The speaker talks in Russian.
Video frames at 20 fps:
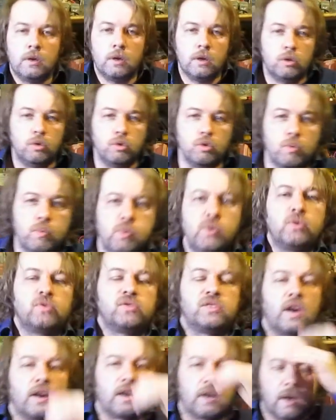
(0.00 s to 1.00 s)
Ну и плюс
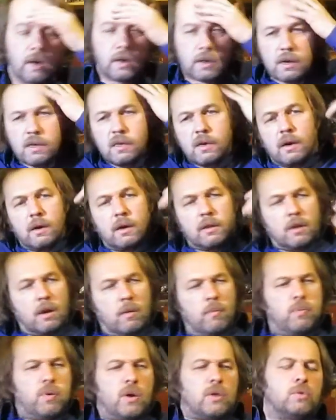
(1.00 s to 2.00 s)
всякая критика,
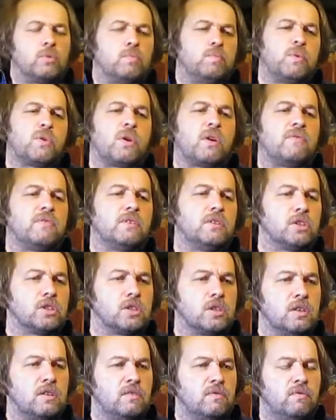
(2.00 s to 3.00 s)
там про, про
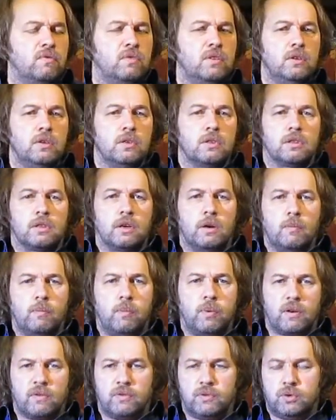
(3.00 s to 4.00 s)
внешний вид, там
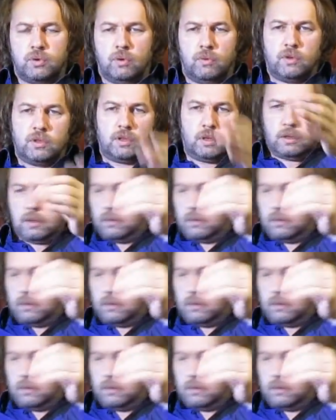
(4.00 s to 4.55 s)
про все вот это